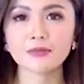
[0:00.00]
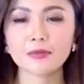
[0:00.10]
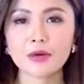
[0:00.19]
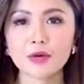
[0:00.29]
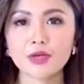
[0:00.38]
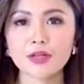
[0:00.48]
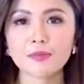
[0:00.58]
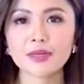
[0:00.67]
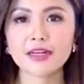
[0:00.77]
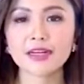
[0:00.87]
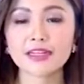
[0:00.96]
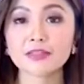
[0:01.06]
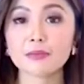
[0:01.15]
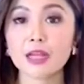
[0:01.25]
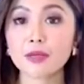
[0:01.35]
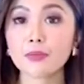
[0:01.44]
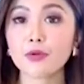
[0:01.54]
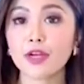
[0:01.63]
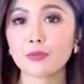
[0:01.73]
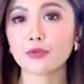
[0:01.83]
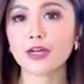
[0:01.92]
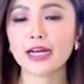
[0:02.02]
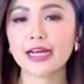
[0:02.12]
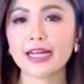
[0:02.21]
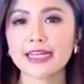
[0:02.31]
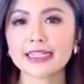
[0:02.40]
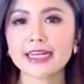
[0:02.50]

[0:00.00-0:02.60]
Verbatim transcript: telah membangun lebih dari 96 gudang.